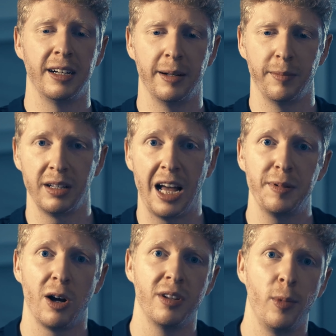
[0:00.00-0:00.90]
Ähm, da
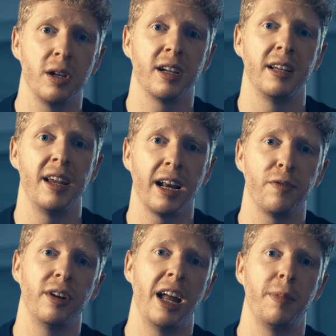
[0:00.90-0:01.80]
habt ihr auch die Möglichkeit,
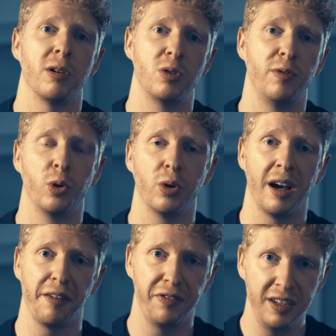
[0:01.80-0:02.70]
direkt von der App aus zu fotografieren
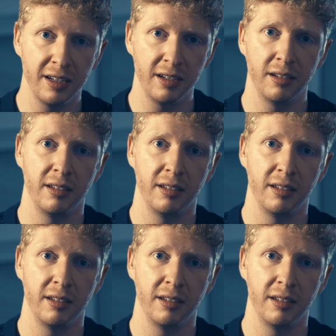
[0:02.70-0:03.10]
fotografieren.